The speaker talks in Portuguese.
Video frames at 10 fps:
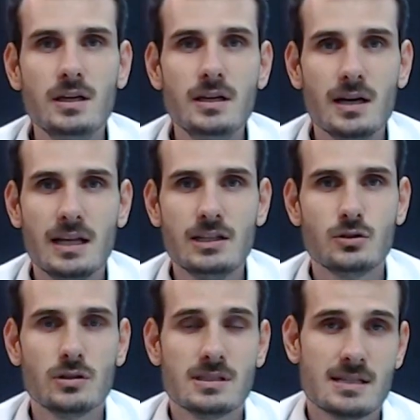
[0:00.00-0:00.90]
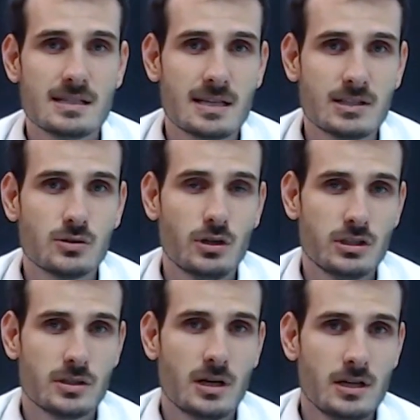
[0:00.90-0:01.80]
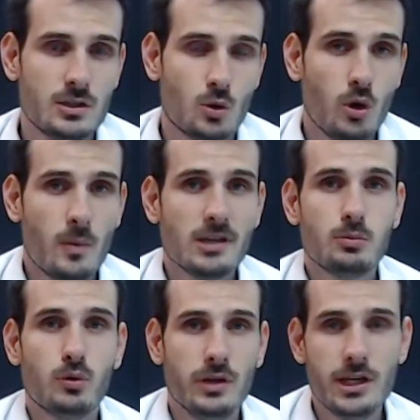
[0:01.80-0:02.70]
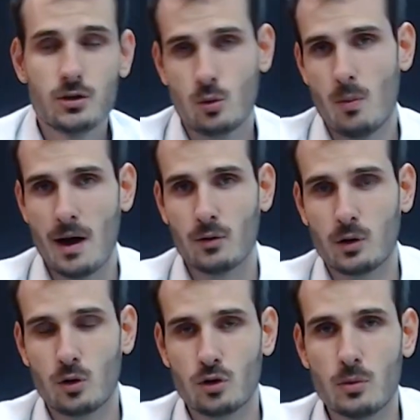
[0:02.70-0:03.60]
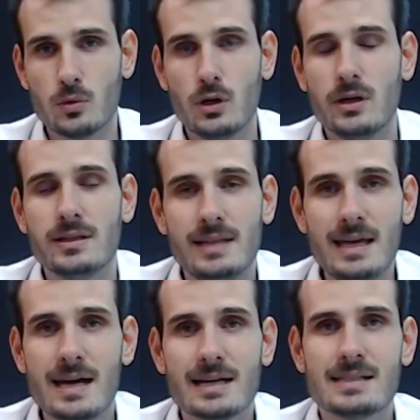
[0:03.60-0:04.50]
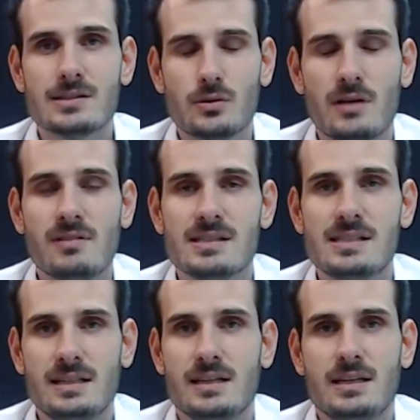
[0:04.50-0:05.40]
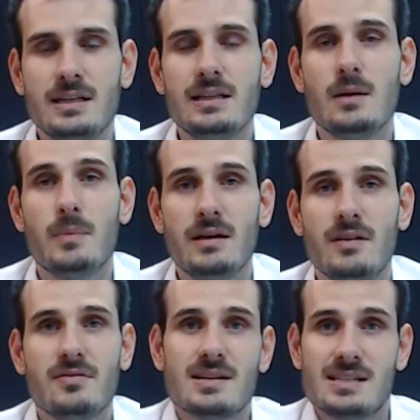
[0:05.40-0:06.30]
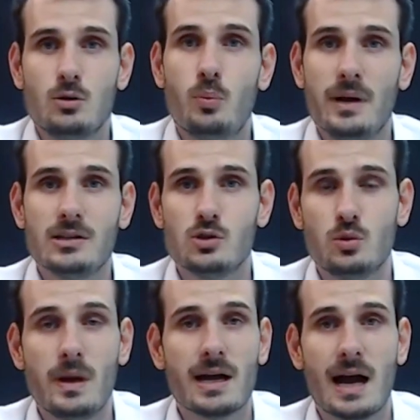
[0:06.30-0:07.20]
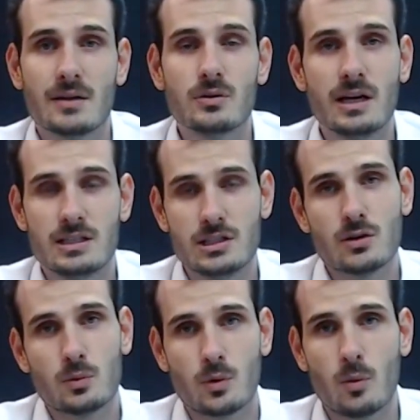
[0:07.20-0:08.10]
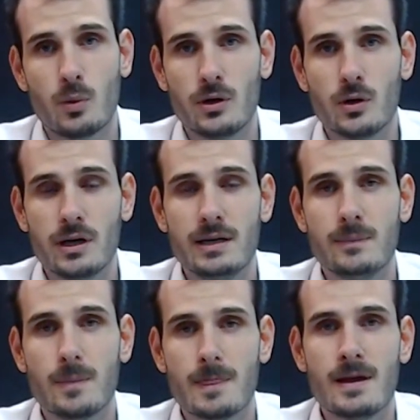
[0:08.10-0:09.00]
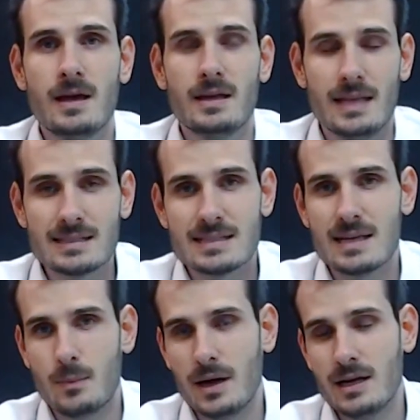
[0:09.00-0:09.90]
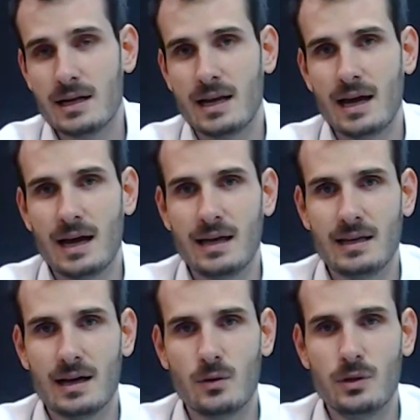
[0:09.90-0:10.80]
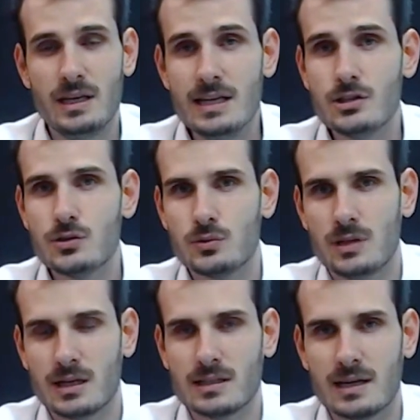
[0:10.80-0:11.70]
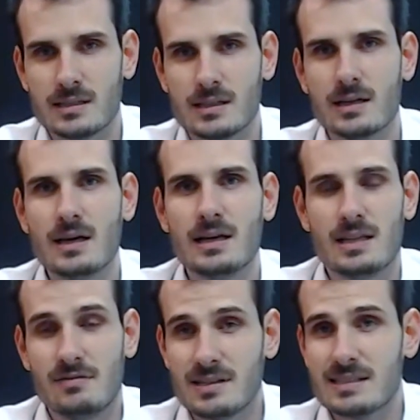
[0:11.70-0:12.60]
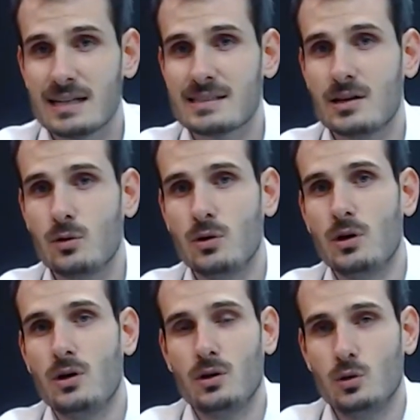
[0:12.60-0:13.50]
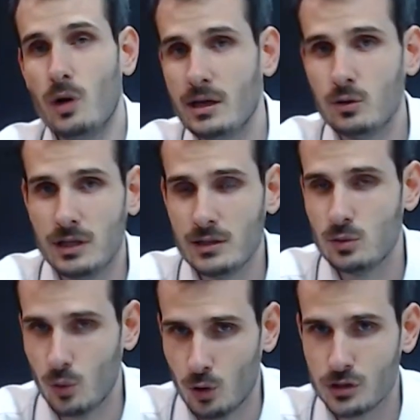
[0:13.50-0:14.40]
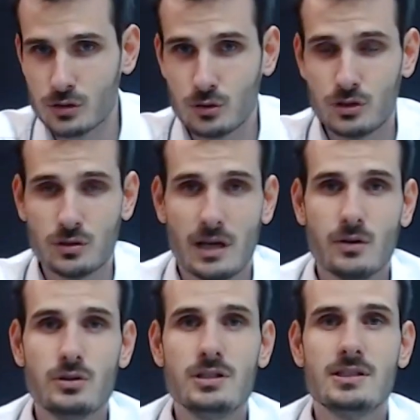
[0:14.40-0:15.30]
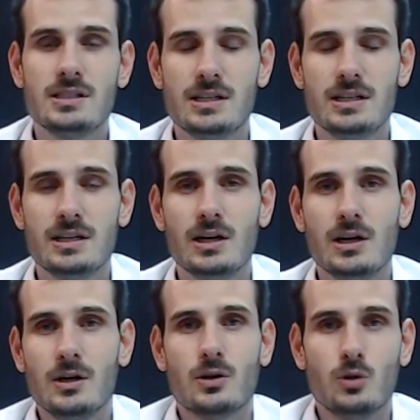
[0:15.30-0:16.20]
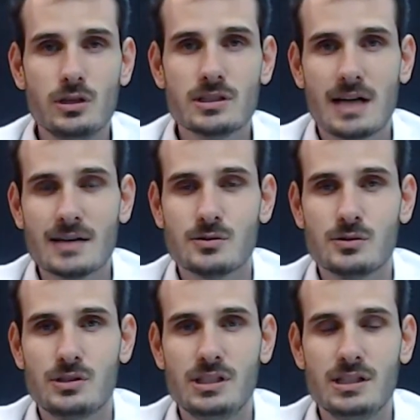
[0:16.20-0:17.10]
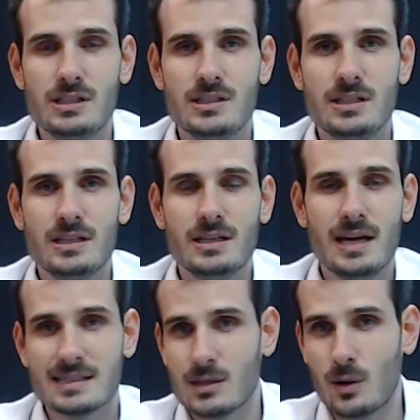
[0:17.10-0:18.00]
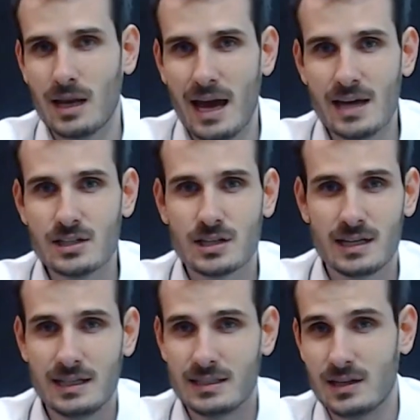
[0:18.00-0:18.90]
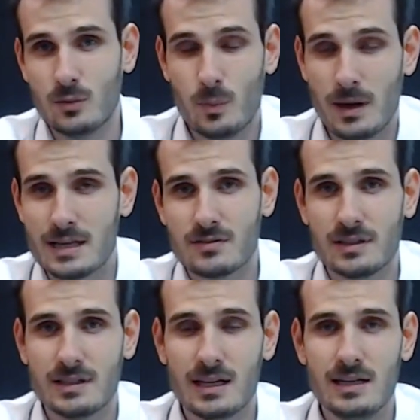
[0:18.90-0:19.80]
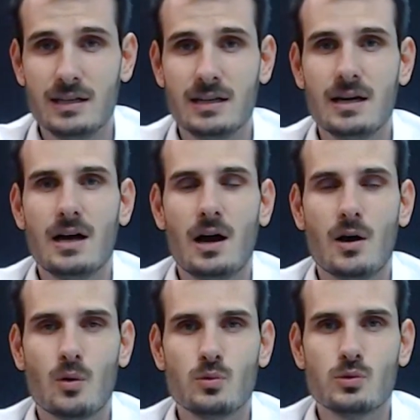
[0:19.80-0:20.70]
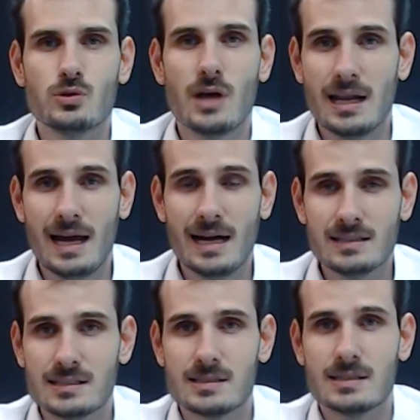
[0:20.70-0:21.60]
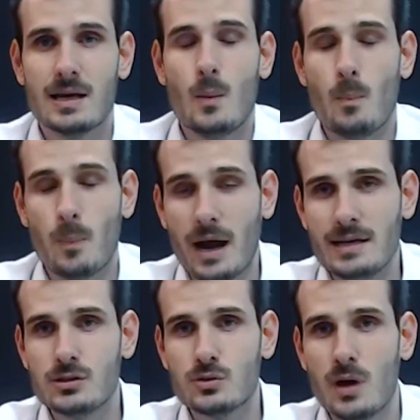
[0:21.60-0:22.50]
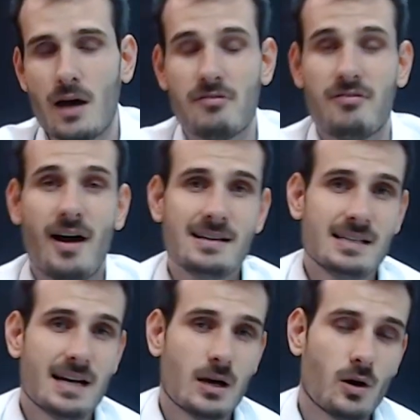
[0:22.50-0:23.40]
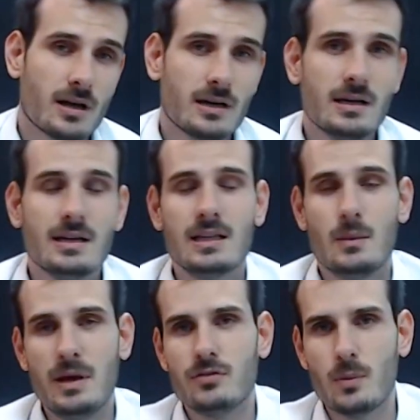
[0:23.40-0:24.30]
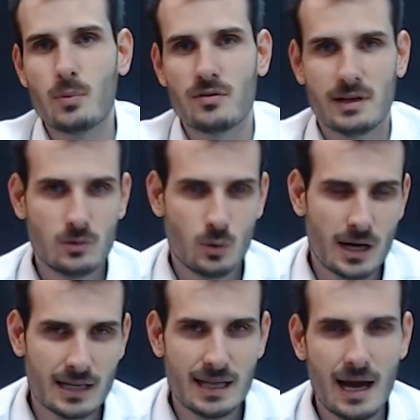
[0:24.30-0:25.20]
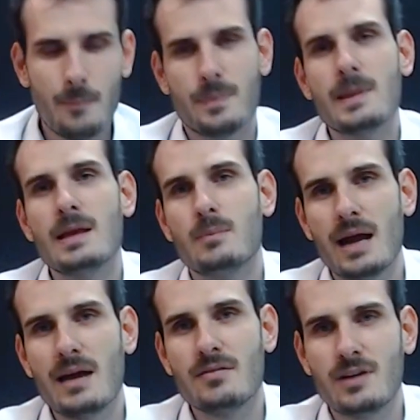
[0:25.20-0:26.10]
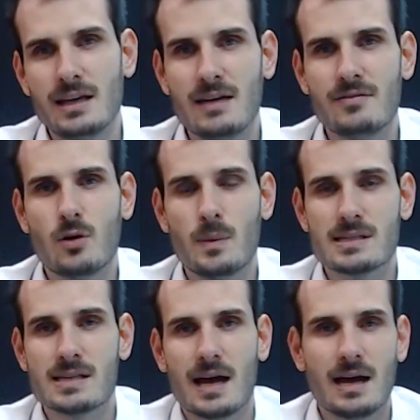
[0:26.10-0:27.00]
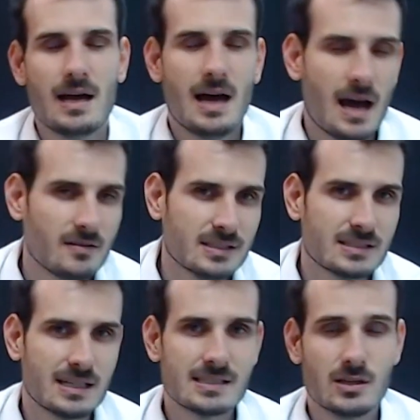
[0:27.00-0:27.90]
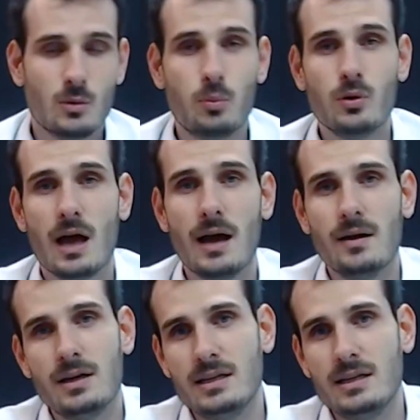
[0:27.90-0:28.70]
E além de todas essas questões de cunho mais político, macroeconômico, tem a questão da vacina que também vai fazendo preço do mercado, né? A gente acompanhou aí nessa semana, né, o início da, da, da, vacinação no Reino Unido. Hoje surgiu lá a notícia de dois casos de, de reação alérgica, né? Então parece que vai ter ali alguns alertas para isso. A Pfizer agora também foi aprovada no Canadá. Em breve aí deve começar a vacinação por lá.